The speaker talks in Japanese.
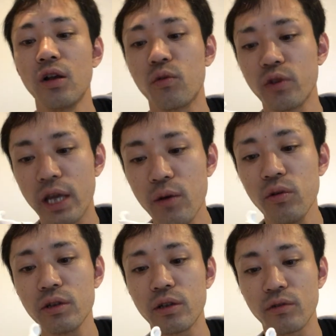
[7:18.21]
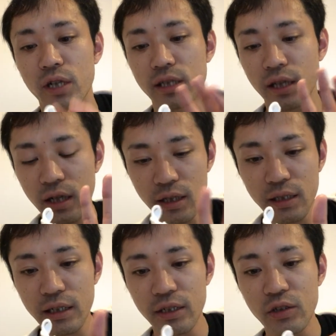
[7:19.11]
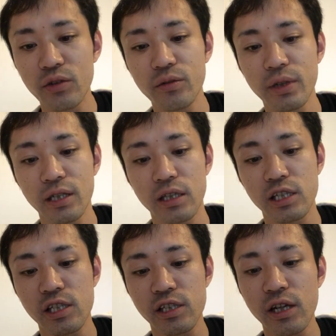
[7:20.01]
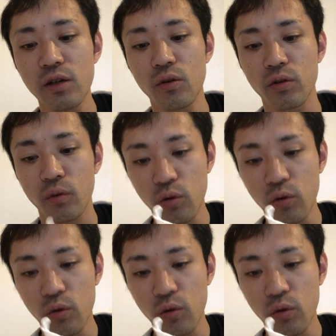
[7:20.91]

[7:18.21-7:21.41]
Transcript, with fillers: この絵本っていうのが世界的に有名でちっちゃい頃